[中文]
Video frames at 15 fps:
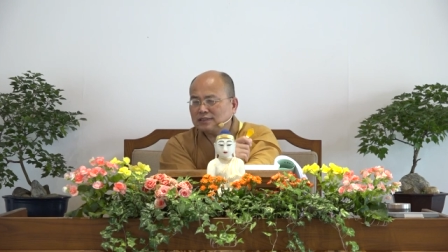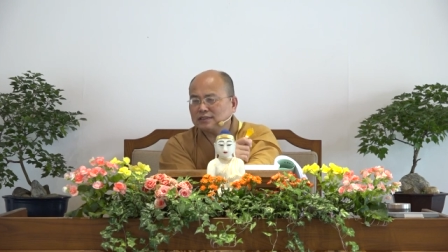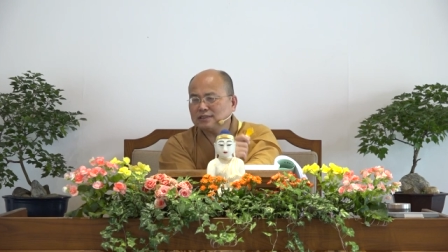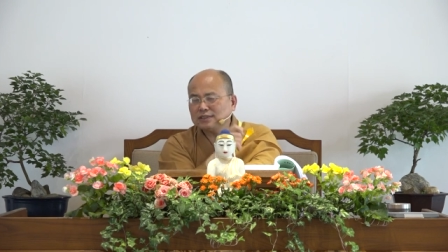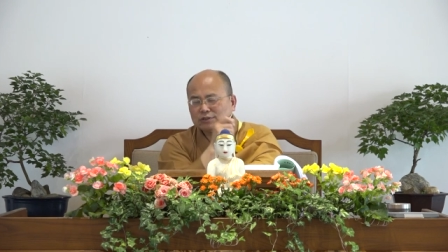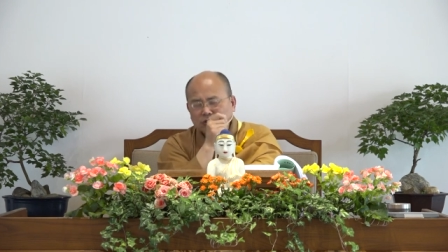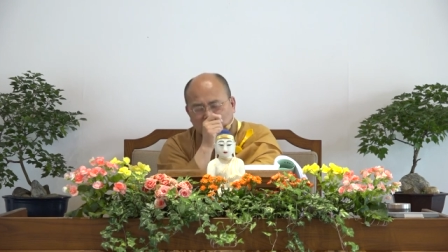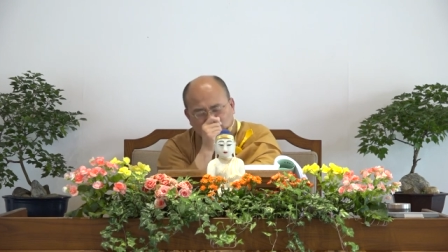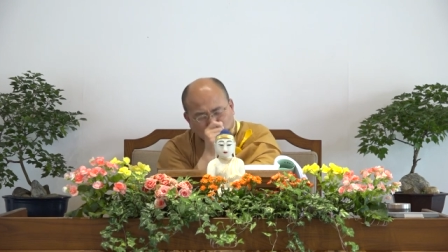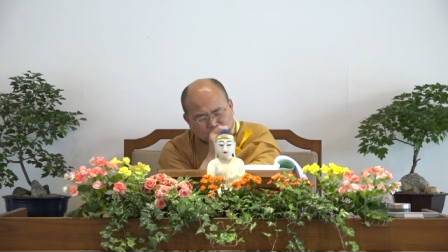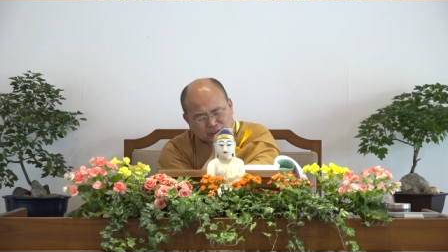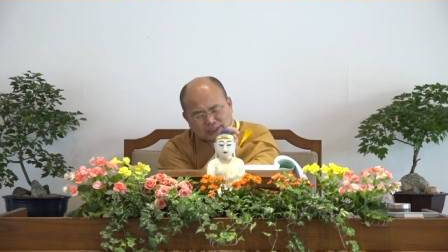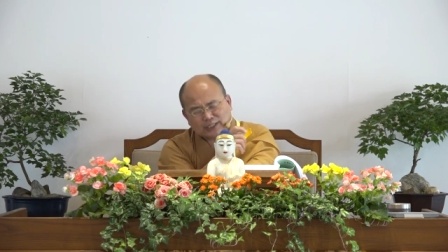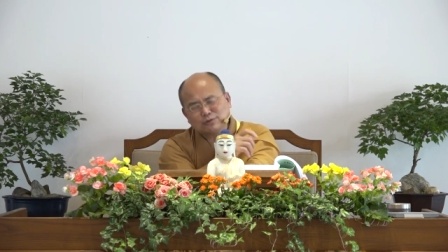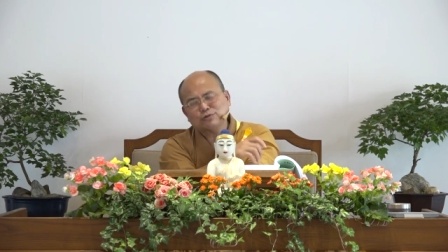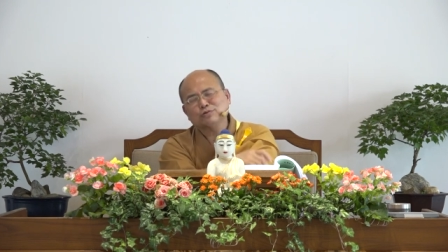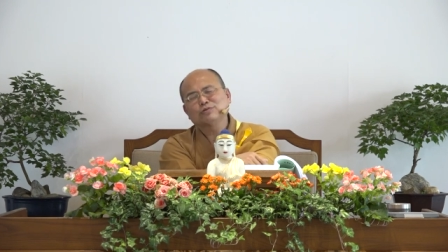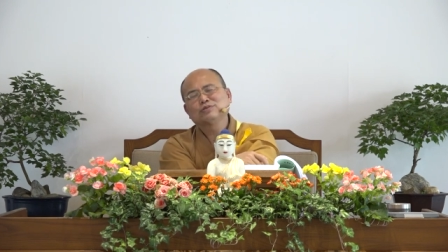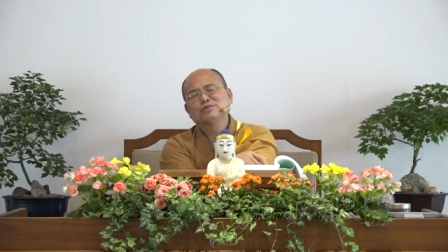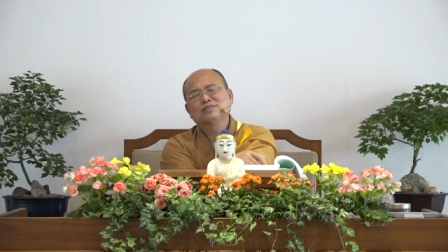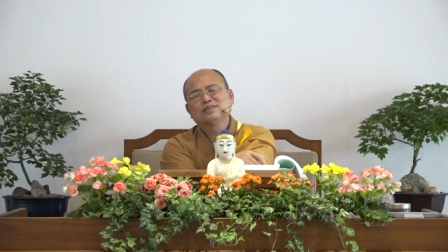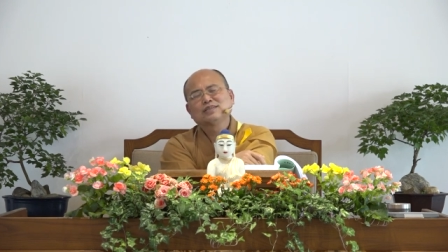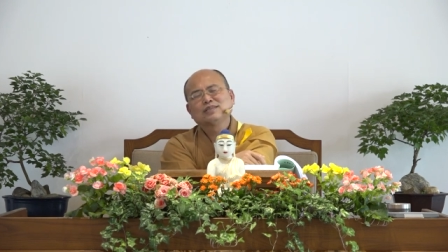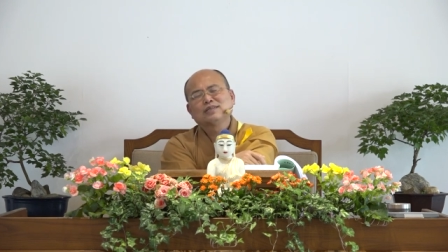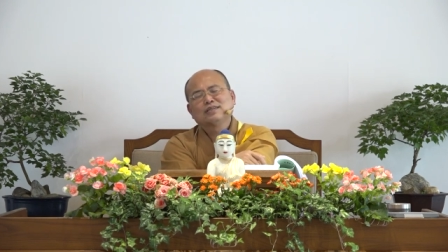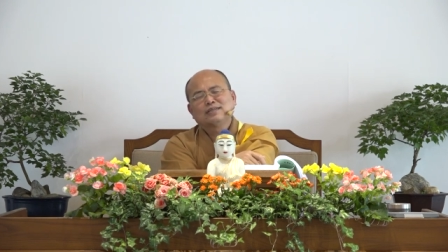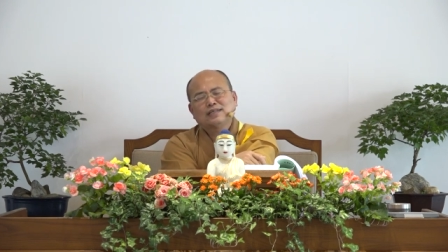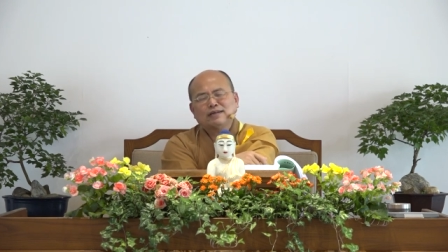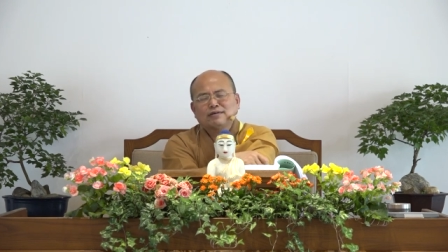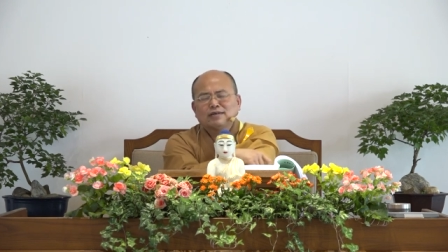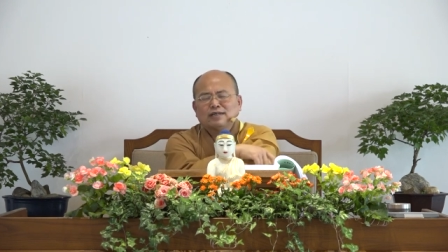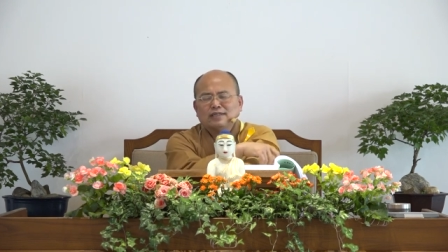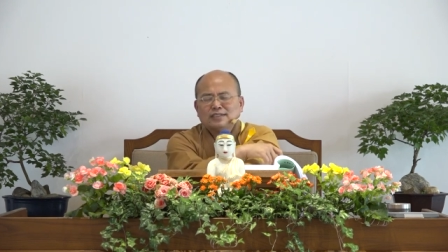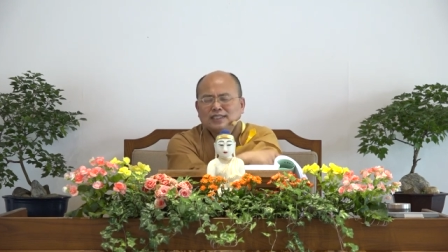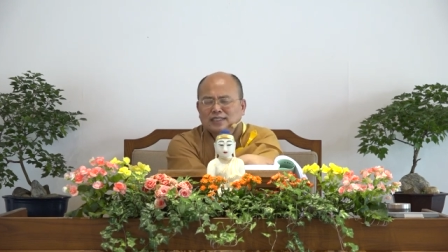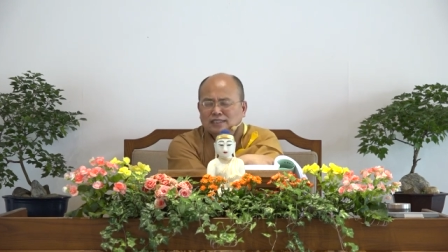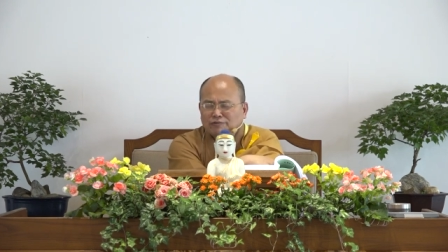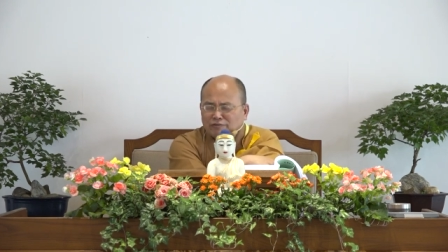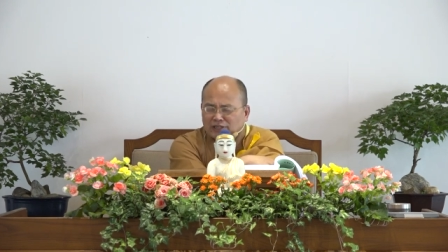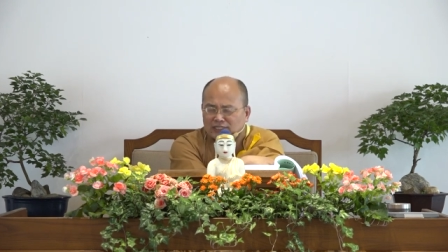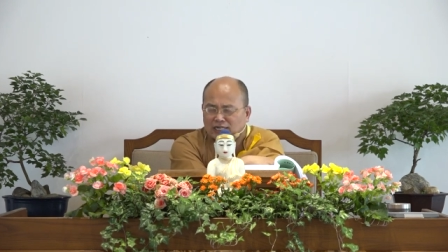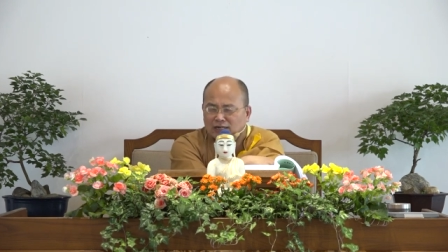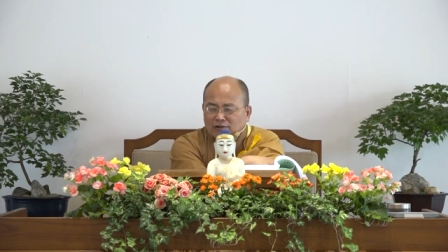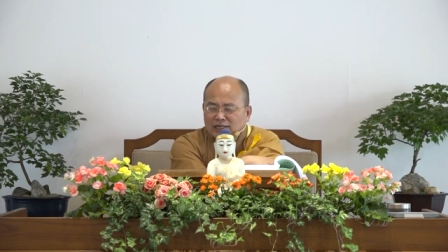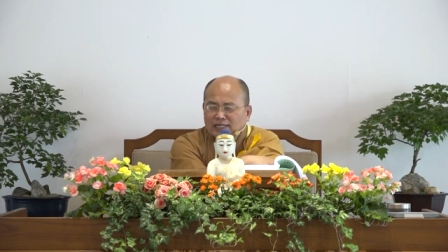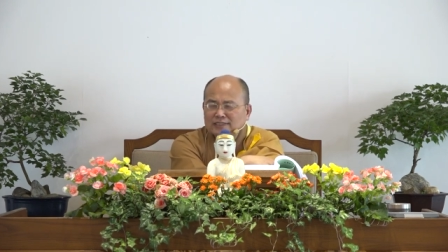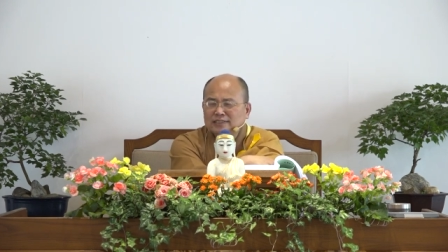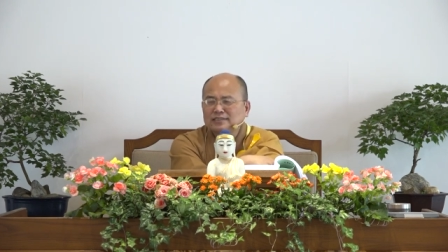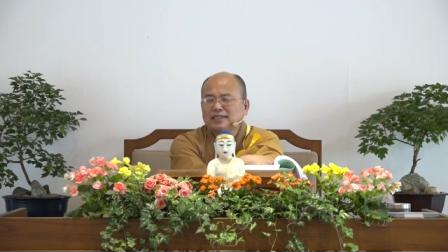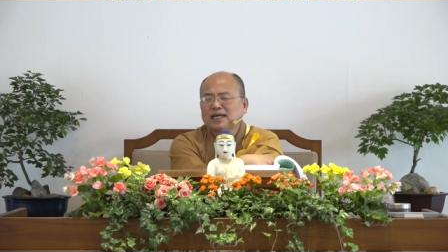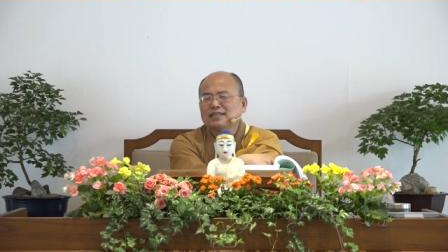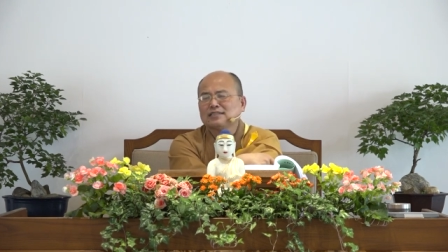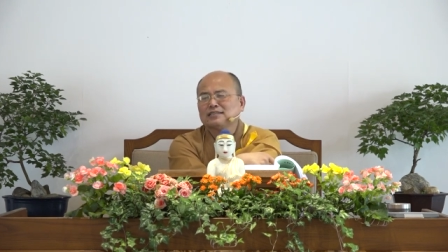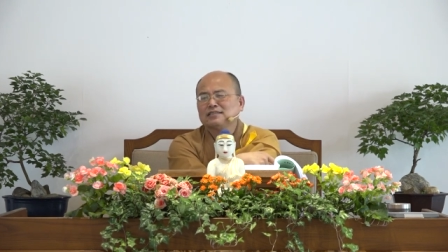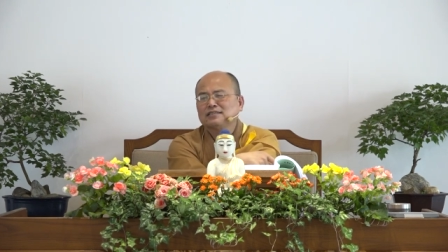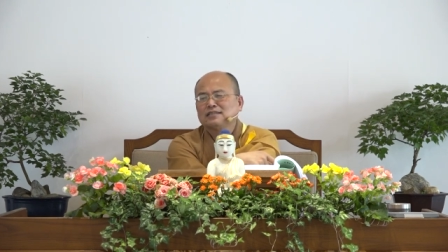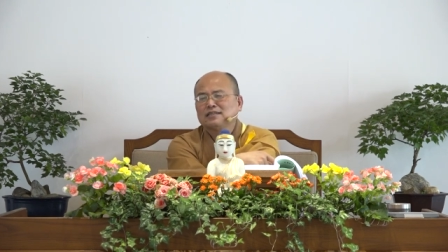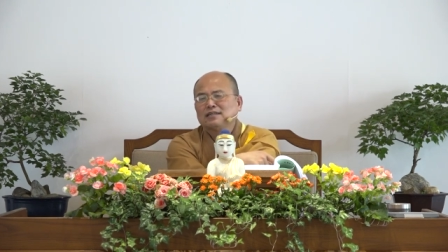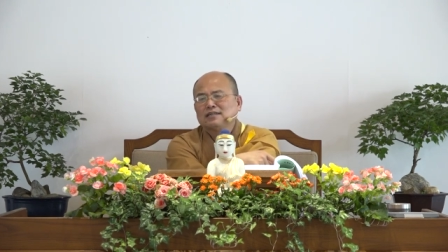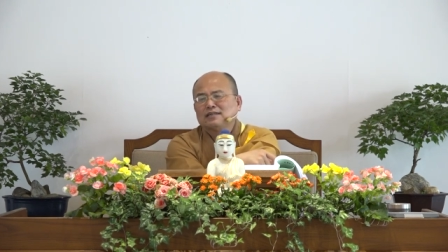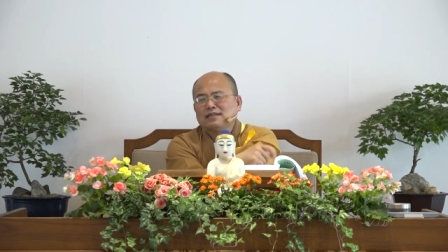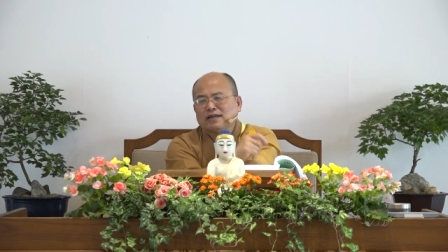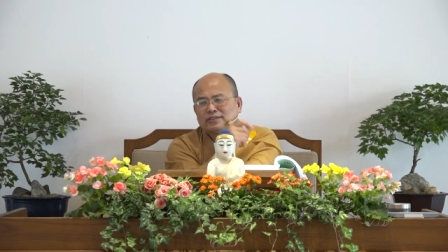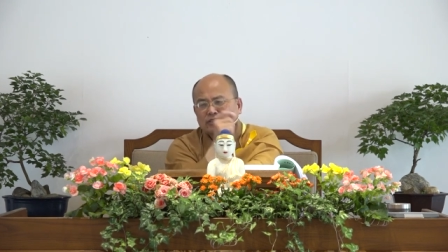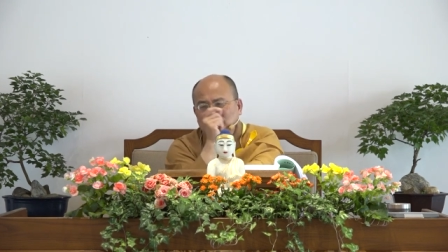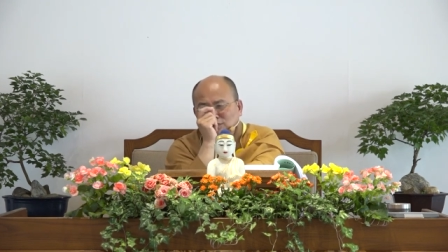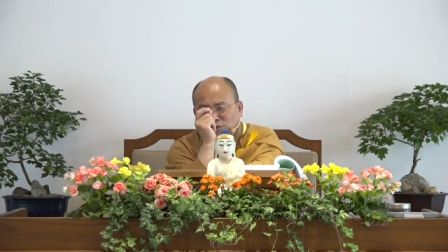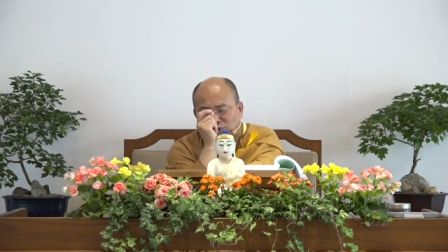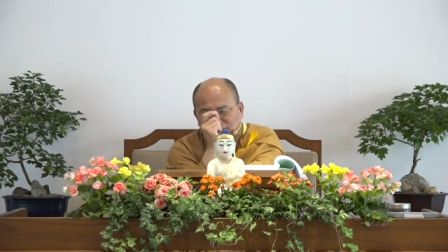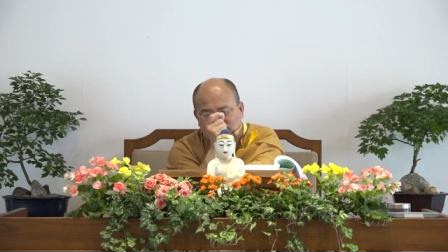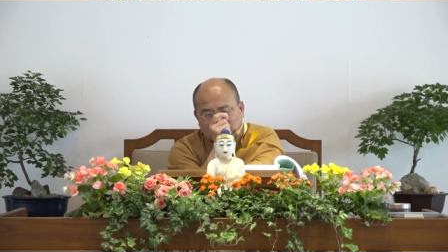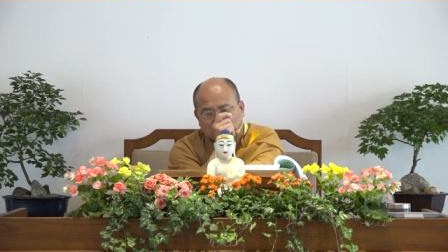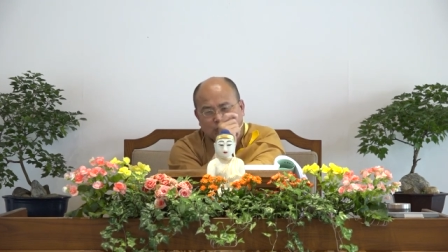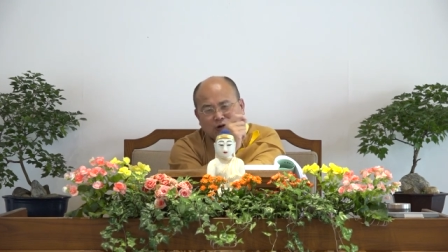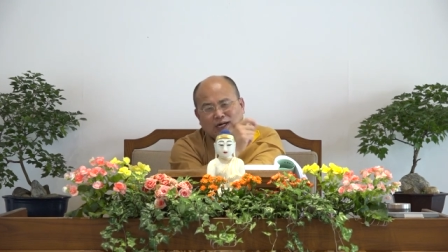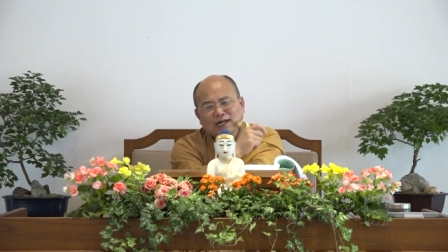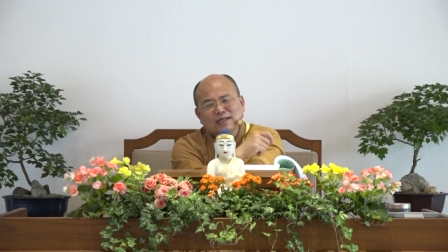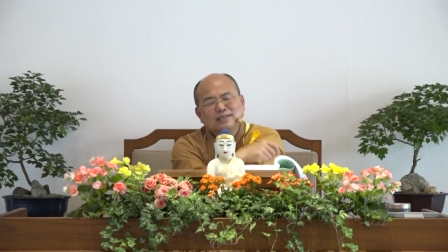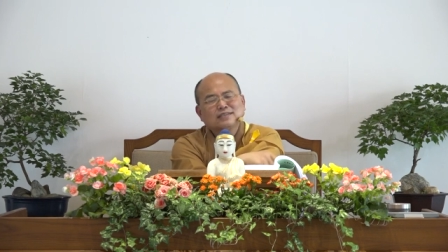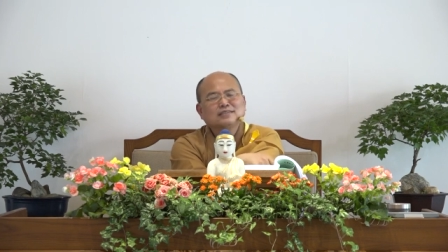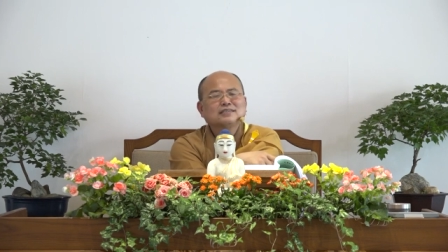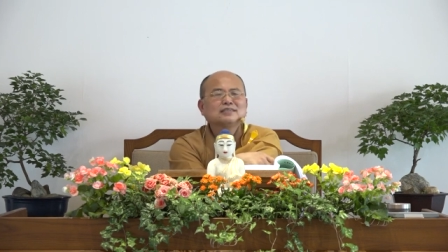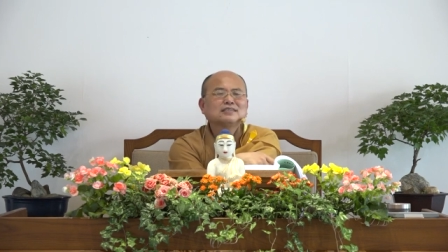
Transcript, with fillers: 死就会受一切苦。那一切的烦恼来自于哪里？来自于我见我爱。